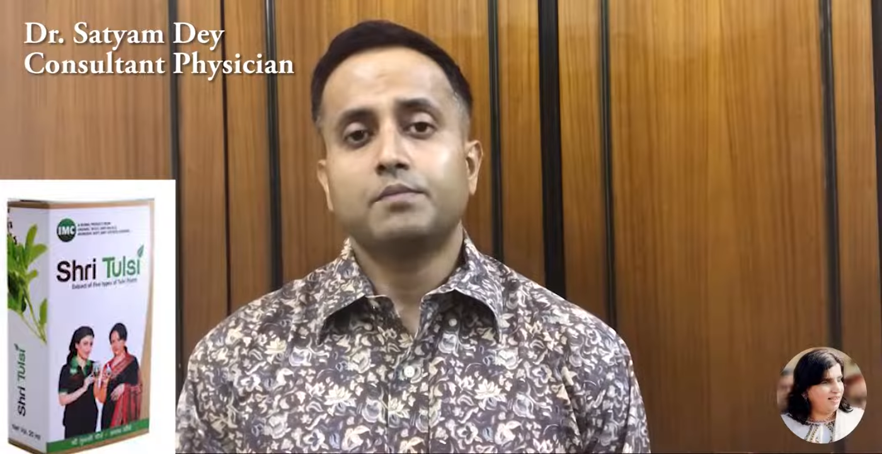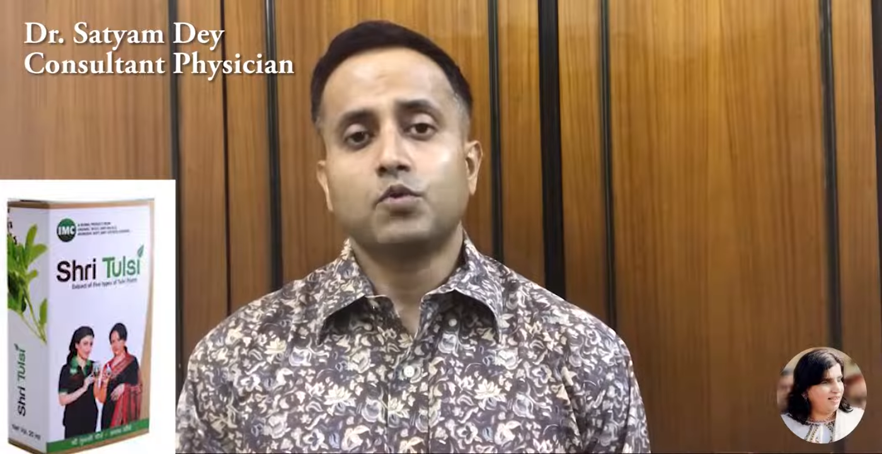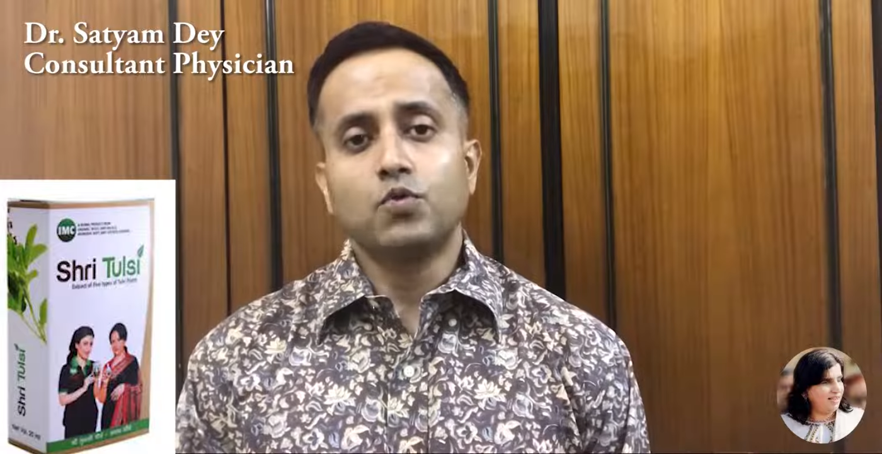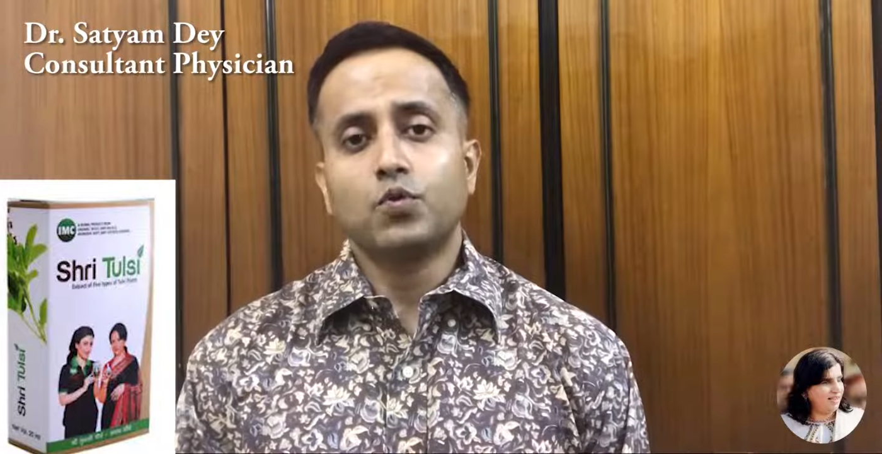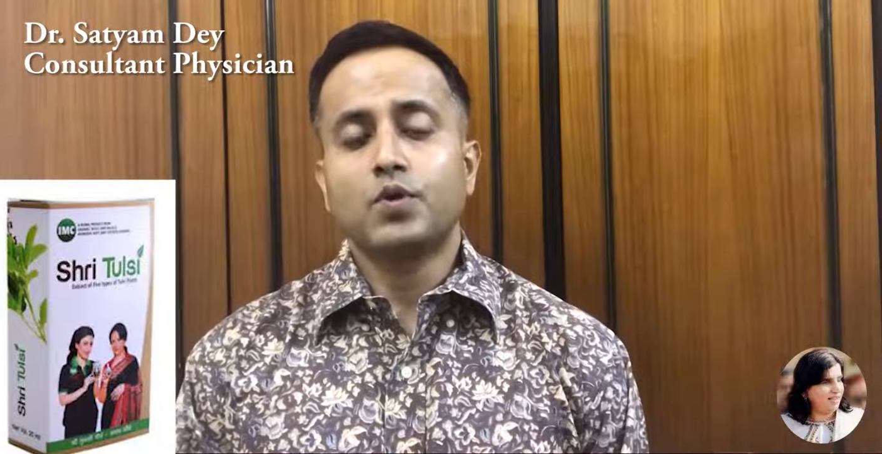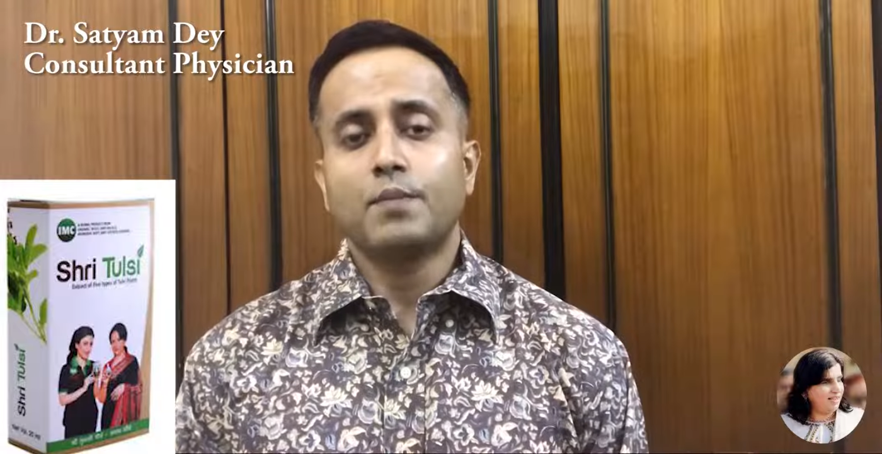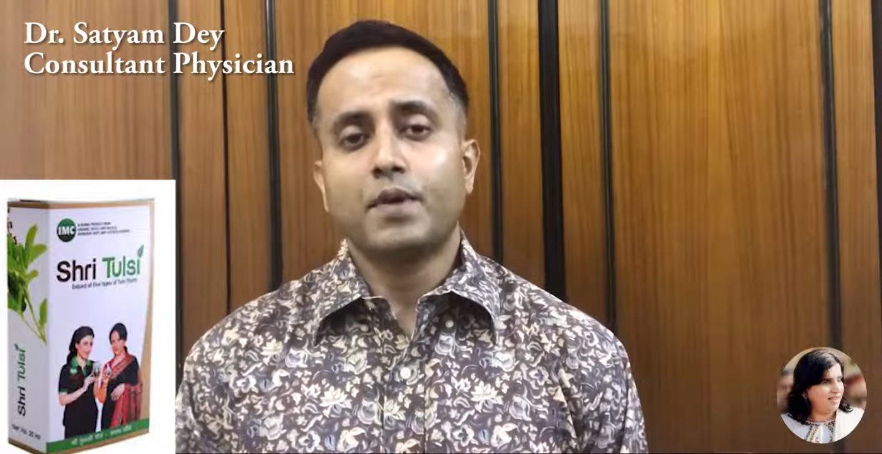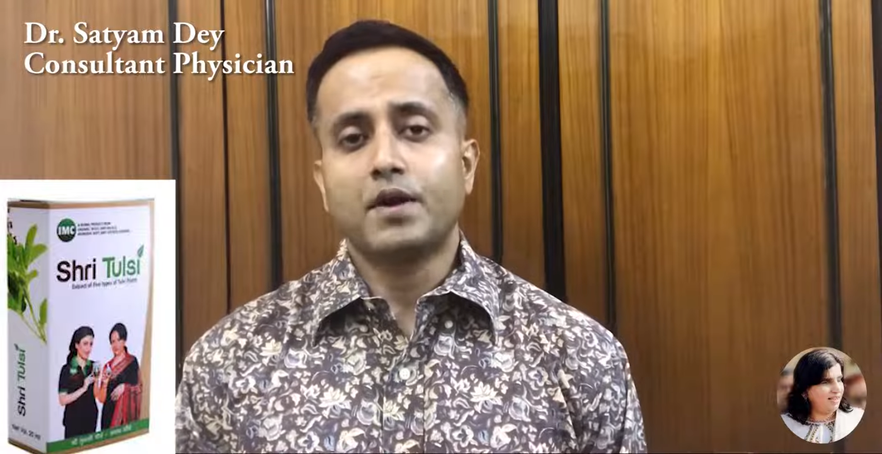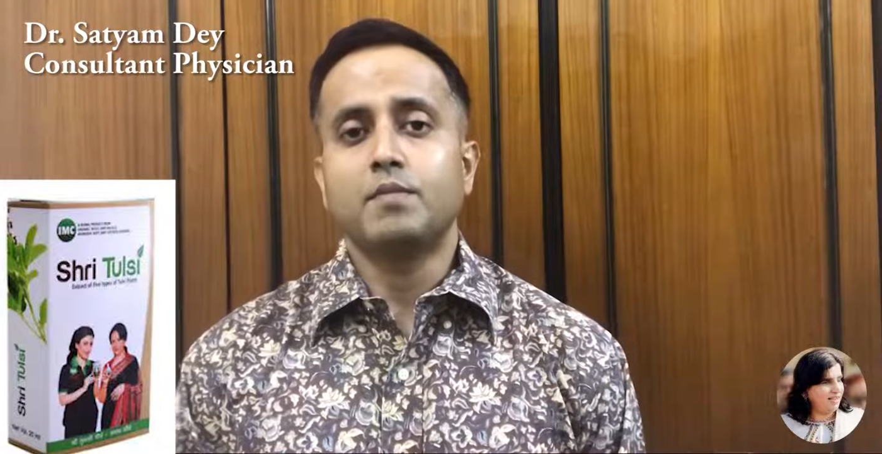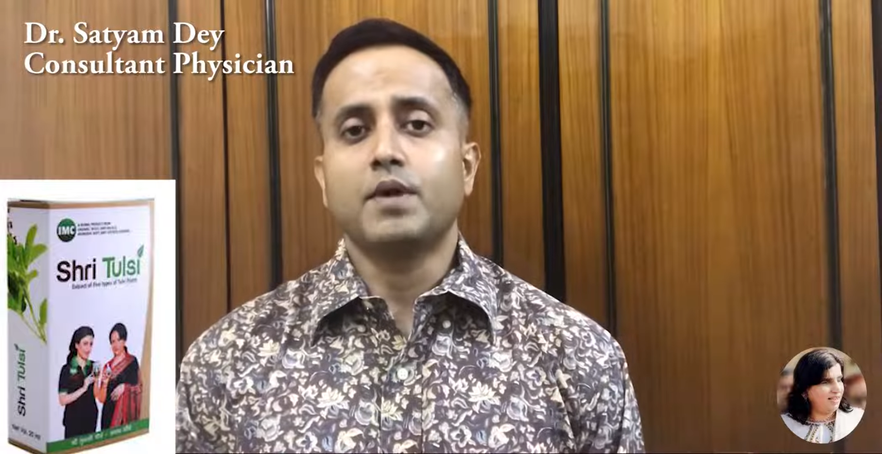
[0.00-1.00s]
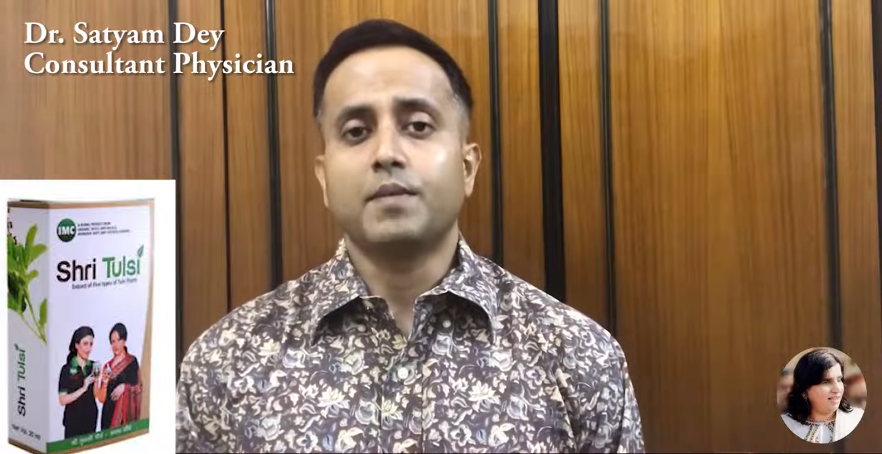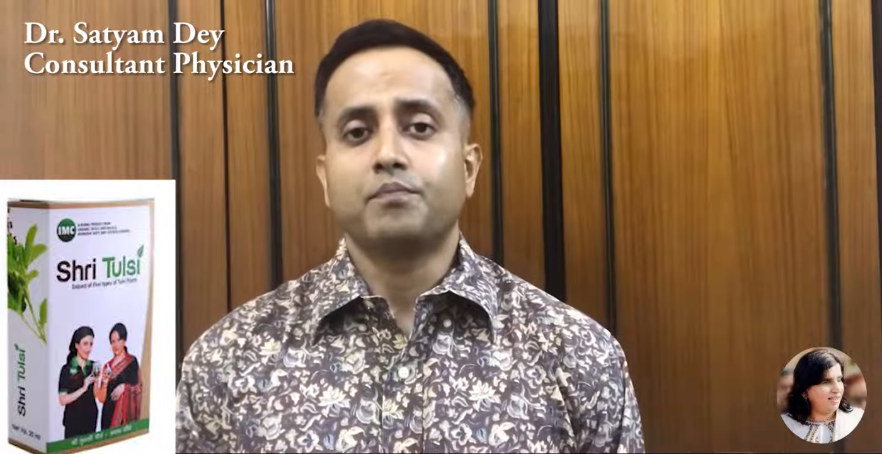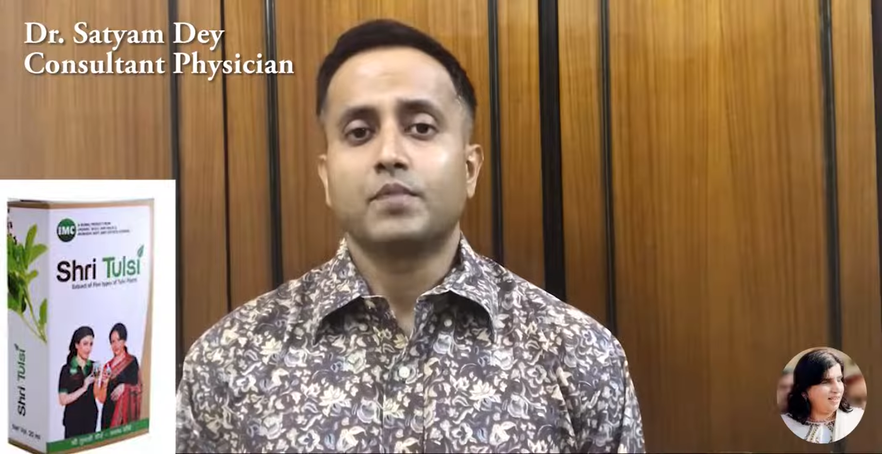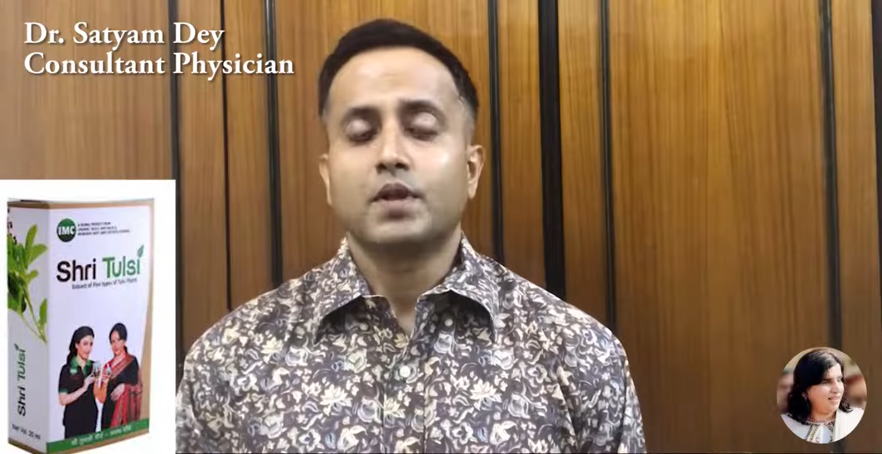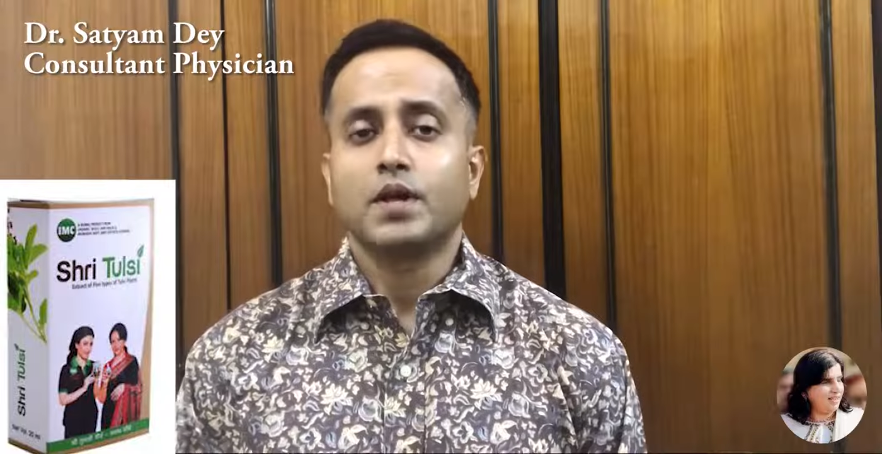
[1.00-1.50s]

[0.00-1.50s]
एक कप गुनगुना पानी